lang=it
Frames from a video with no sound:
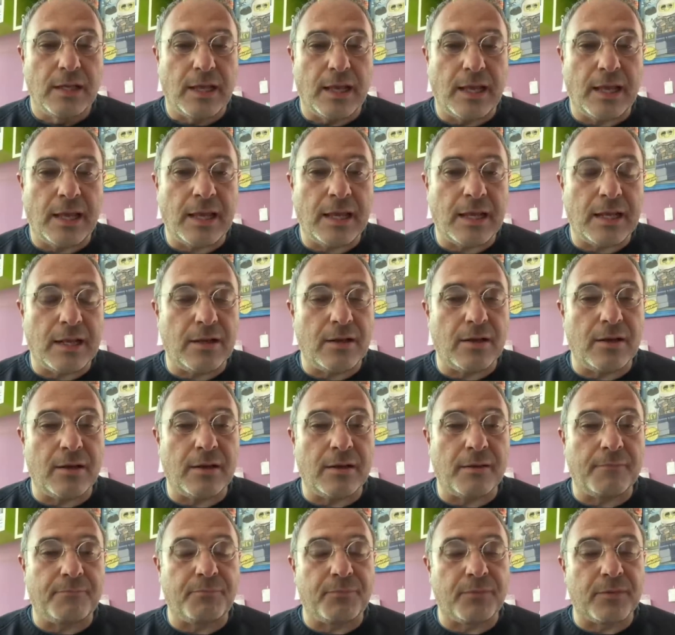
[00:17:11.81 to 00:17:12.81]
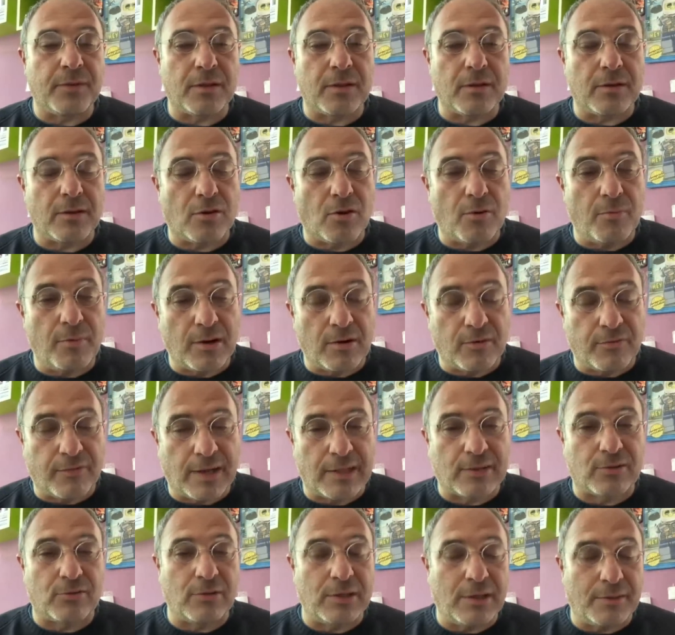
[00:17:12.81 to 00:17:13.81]
E eh, come hanno
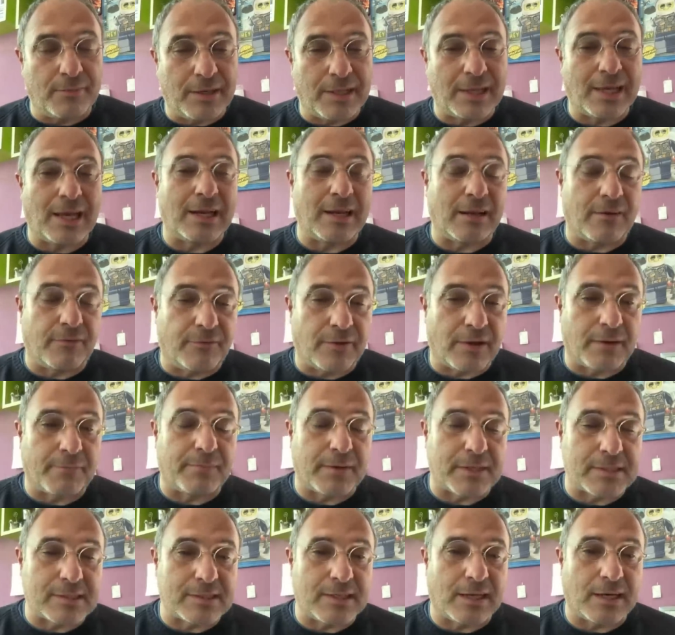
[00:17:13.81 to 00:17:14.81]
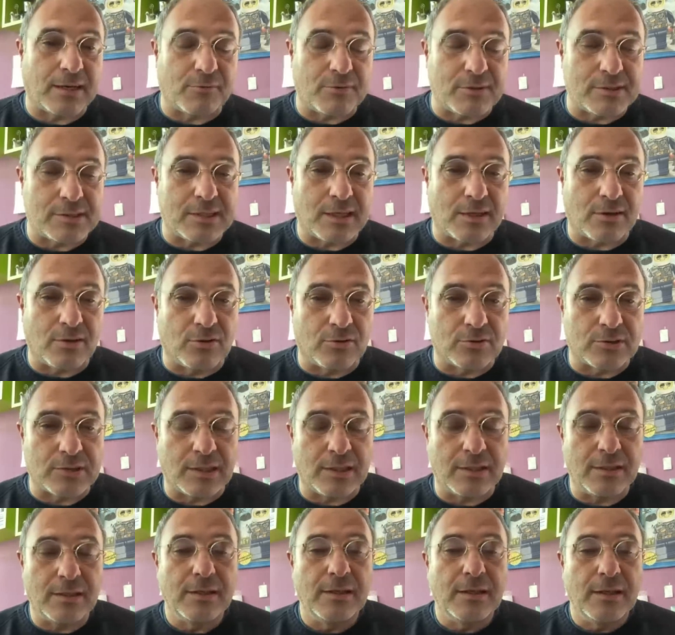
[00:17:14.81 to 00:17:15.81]
fatto gli americani a far passare questa
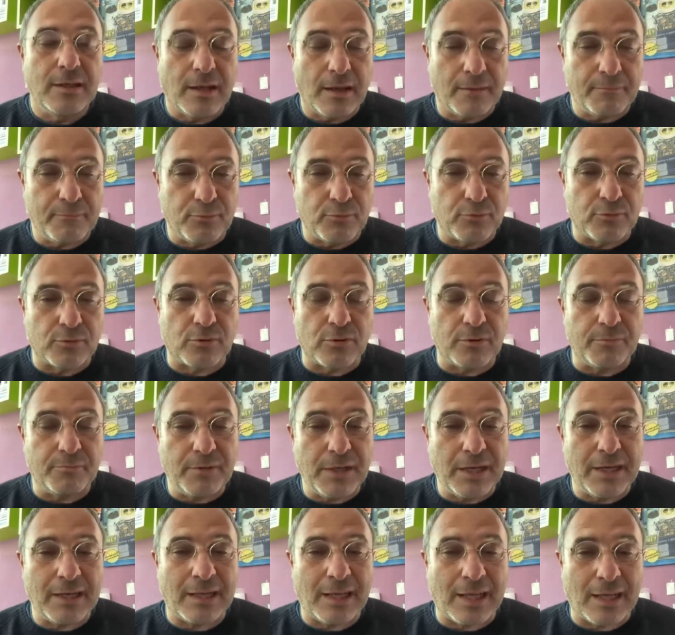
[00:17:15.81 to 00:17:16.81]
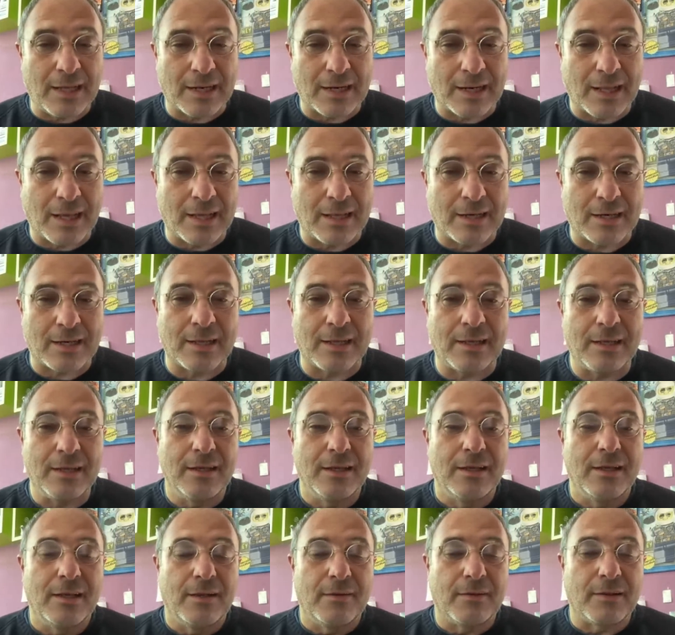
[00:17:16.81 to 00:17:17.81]
cosa? Appunto il PNRR,
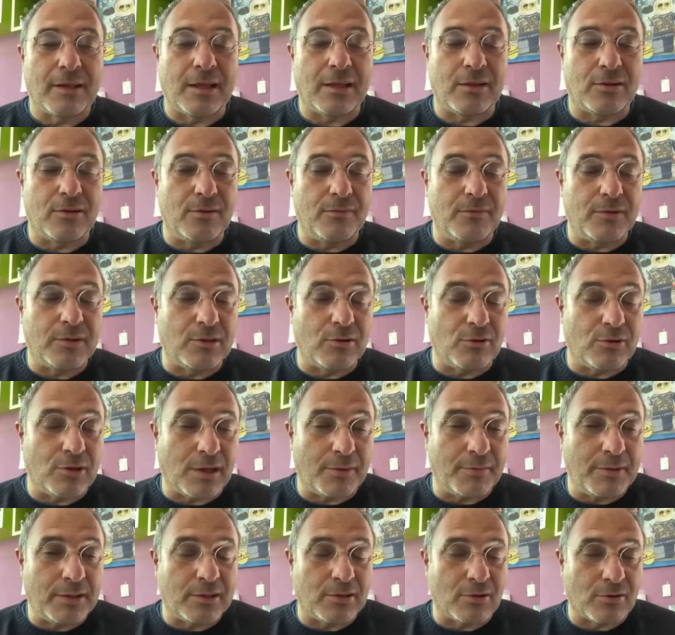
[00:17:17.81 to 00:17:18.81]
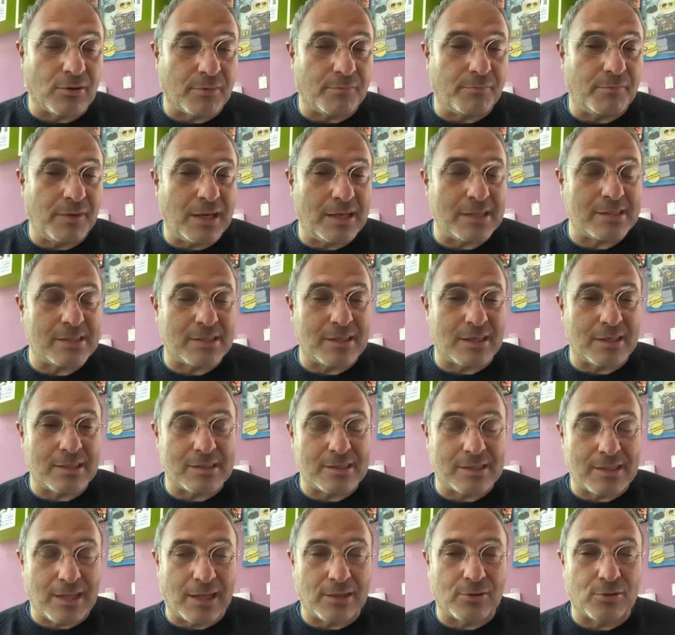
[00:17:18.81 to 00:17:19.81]
che teoricamente dovrebbe essere
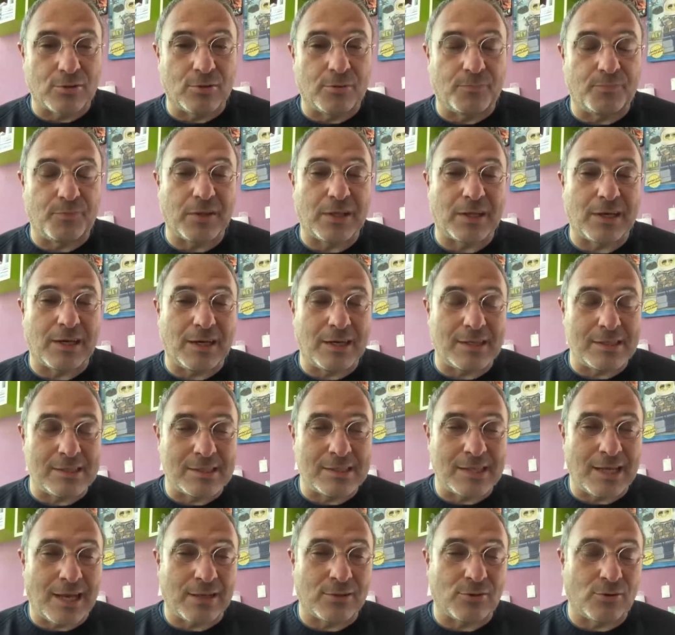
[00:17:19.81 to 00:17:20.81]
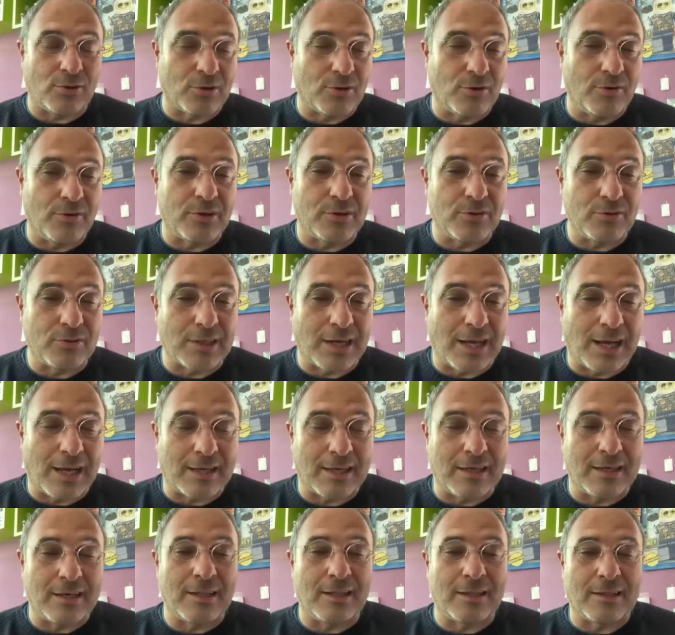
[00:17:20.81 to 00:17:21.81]
stato realizzato al governo
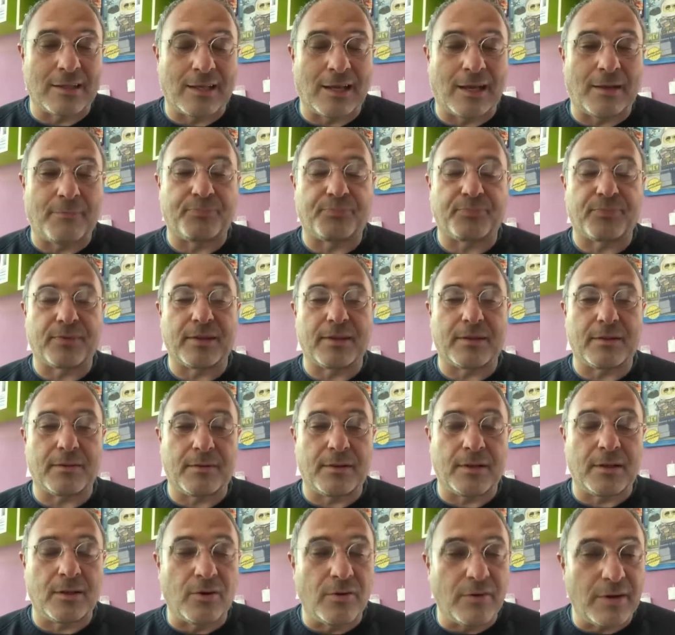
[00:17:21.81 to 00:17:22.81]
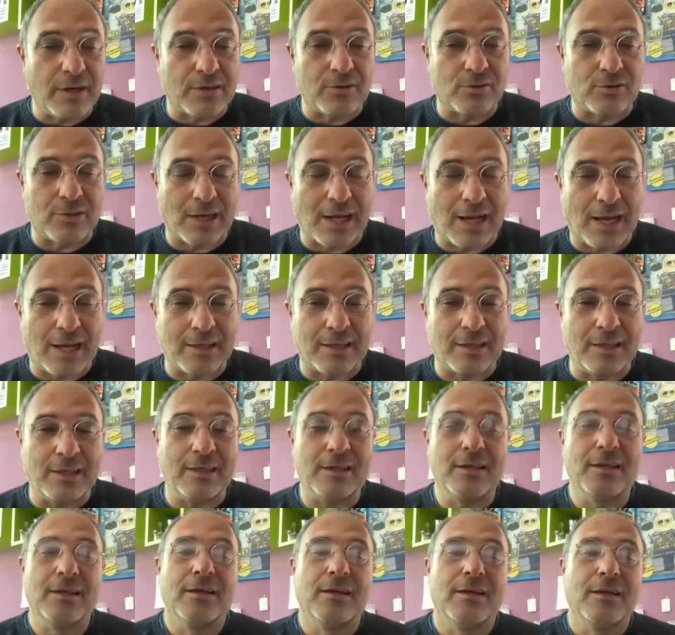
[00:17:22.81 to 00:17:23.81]
Draghi, in realtà il governo
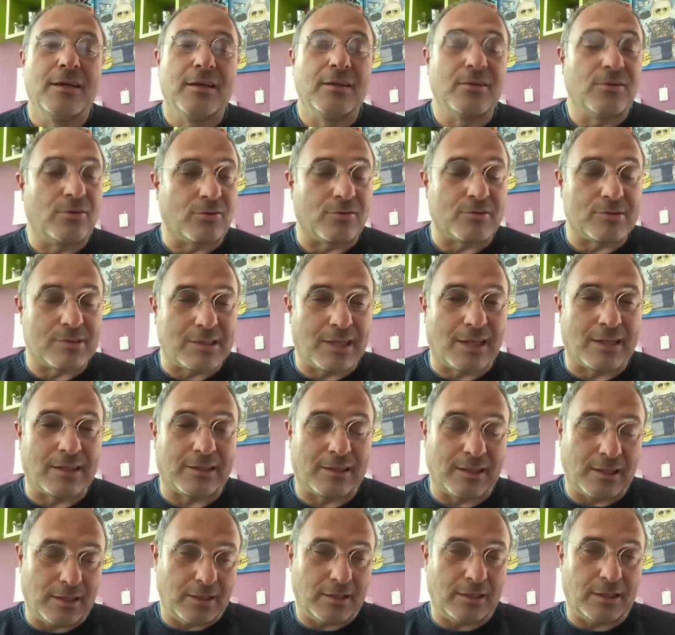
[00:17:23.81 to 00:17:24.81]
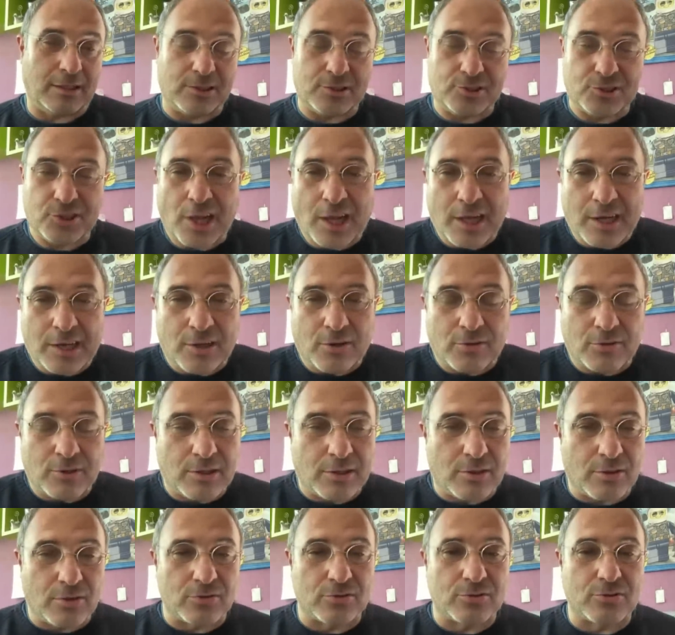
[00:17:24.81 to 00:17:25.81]
Draghi, nonostante il genio del
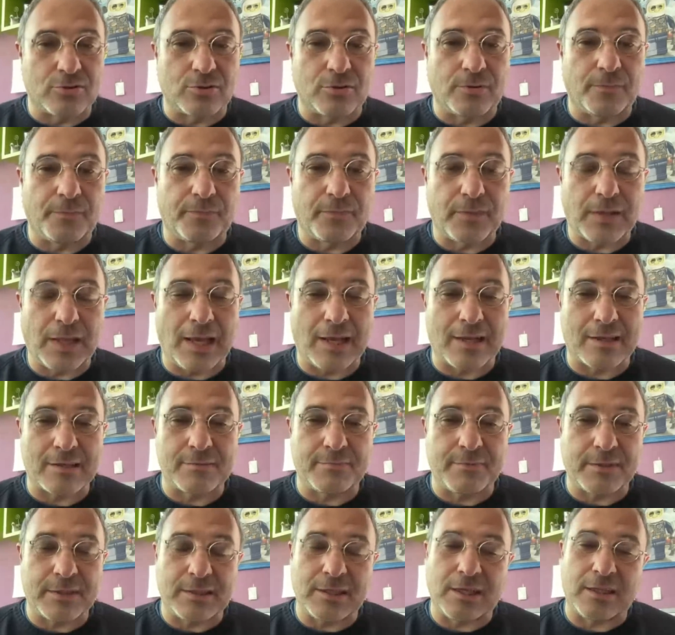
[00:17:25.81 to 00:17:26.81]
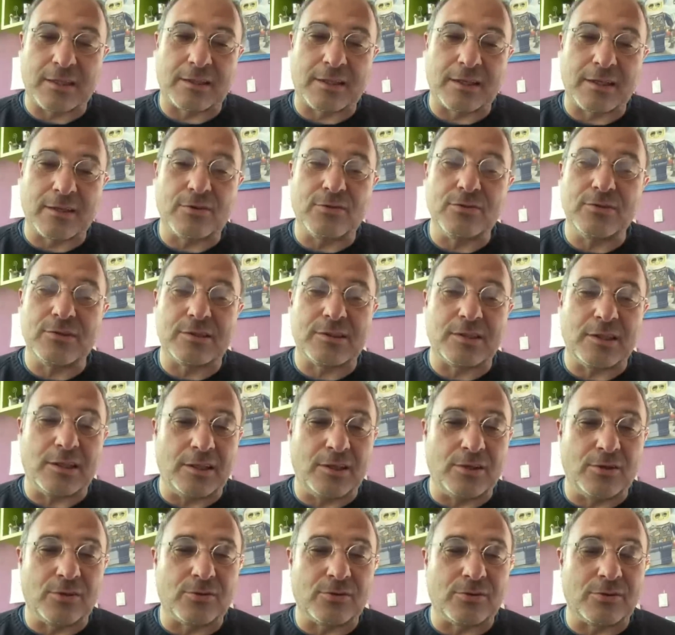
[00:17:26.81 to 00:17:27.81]
nostro ex presidente del
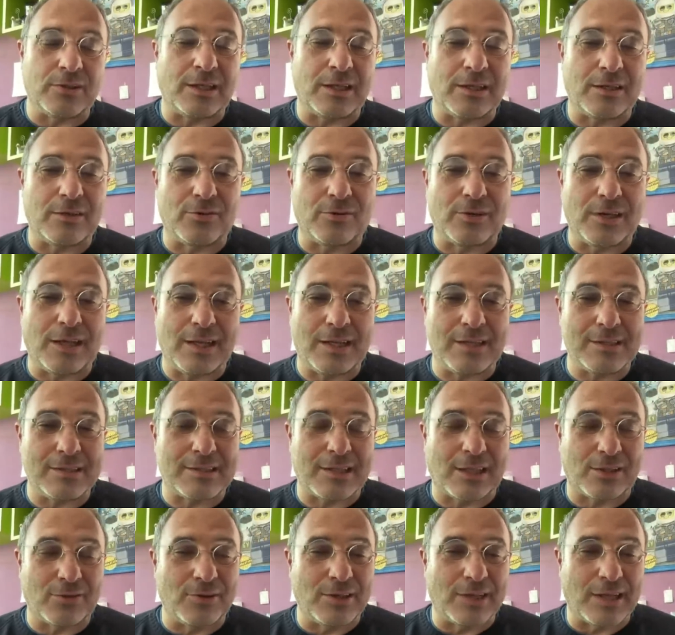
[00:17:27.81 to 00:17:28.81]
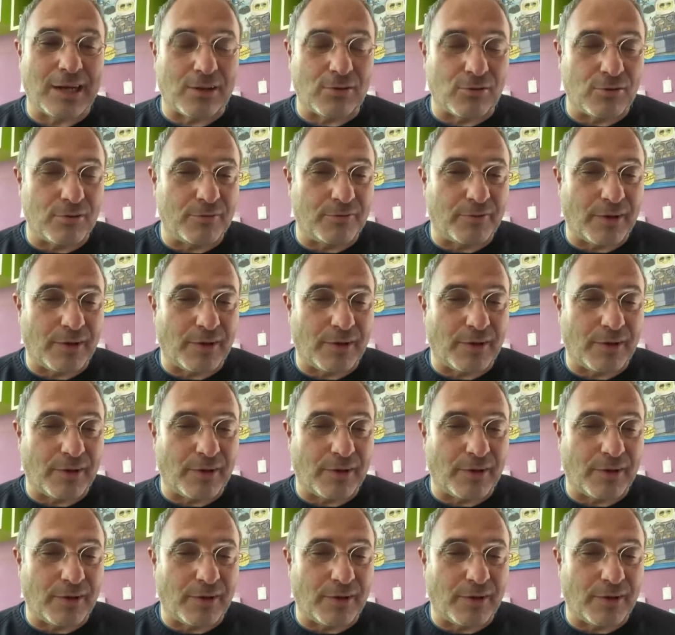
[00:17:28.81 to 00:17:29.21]
Consiglio, non è, non è stato in grado di